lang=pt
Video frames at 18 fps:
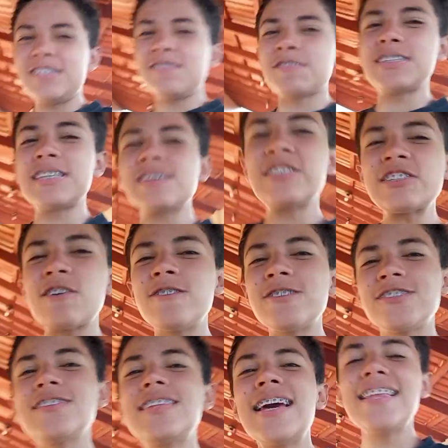Se você já
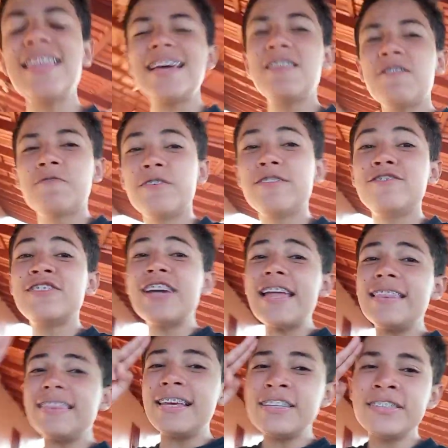gostou da ideia do vídeo,
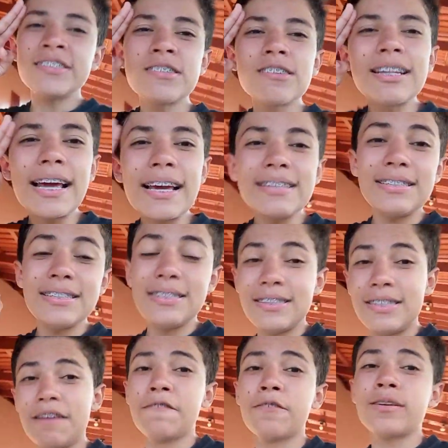já deixa o seu like, se
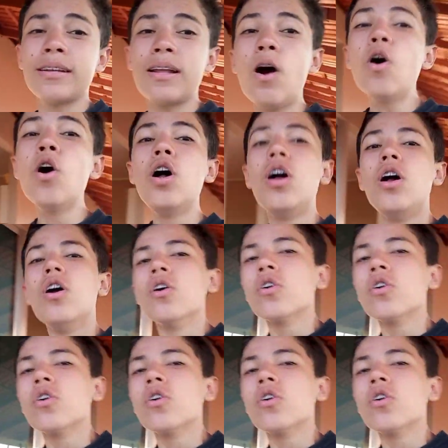inscreva no canal,